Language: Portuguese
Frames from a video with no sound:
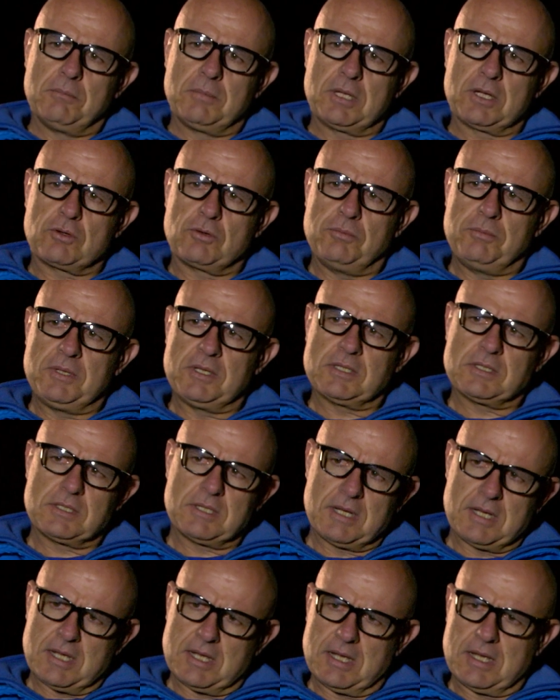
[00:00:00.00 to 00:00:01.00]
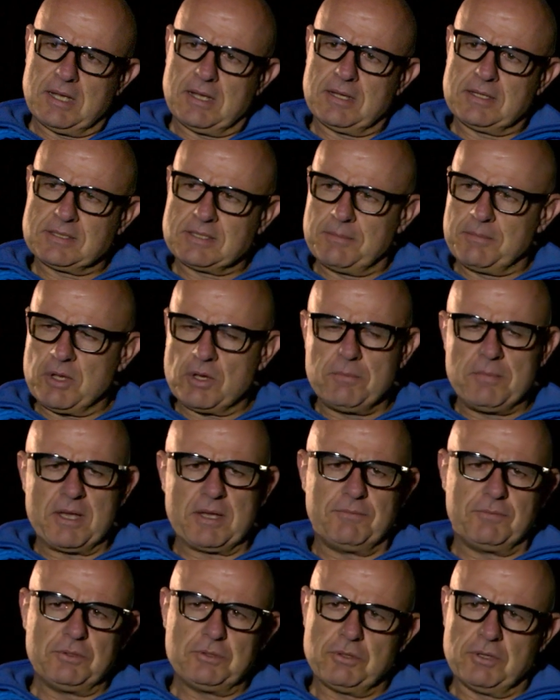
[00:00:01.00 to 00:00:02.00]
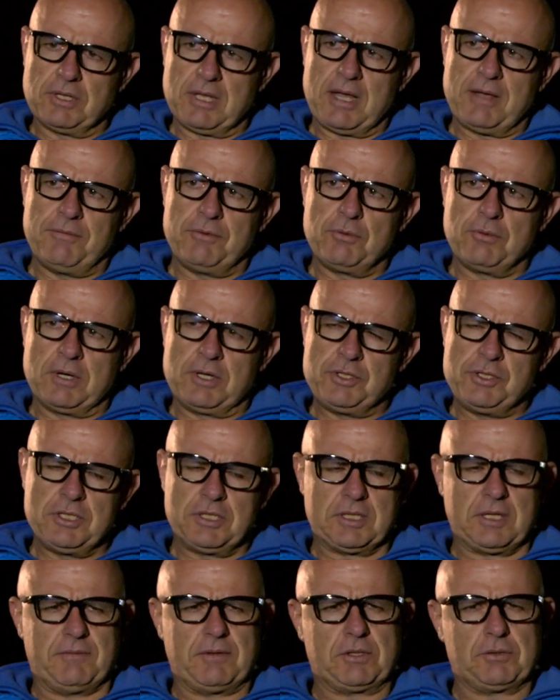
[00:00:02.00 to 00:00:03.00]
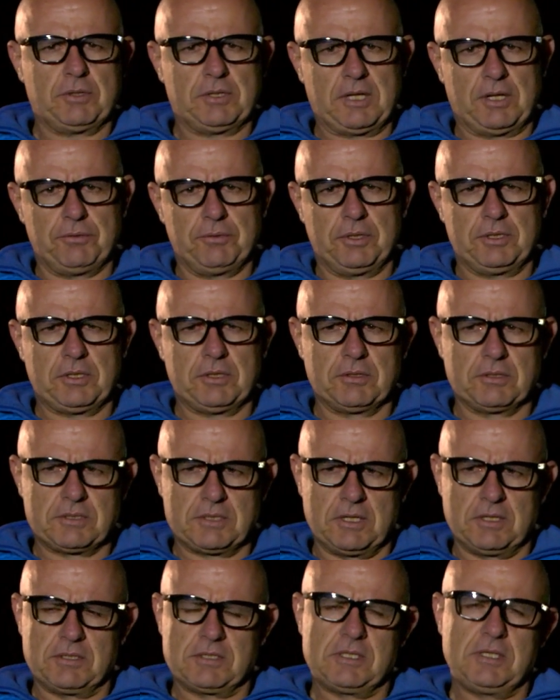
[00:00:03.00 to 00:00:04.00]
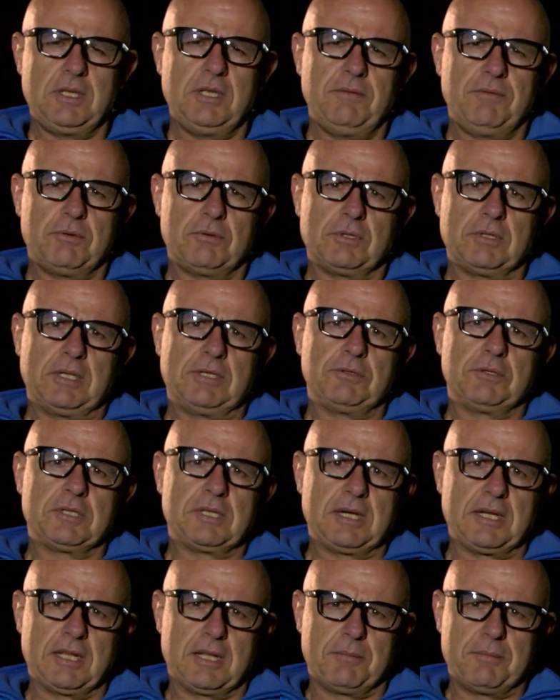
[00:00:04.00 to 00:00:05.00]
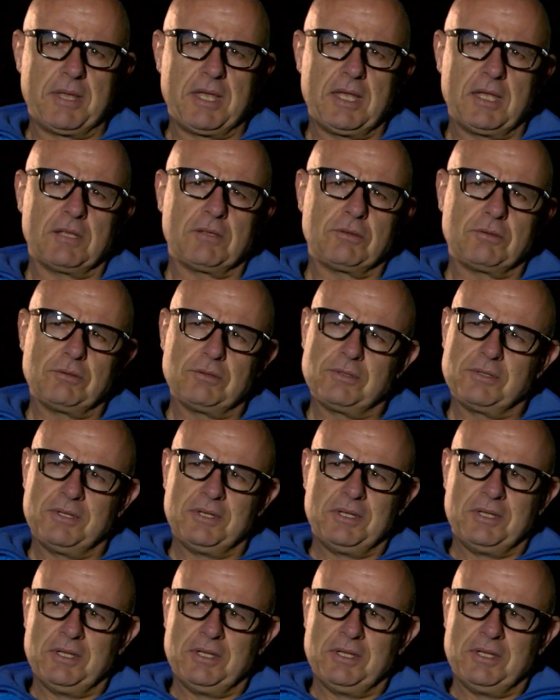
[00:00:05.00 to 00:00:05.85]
para começar a saber como é que funcionava. E o Adir estava toda noite no centro cívico dando treinamento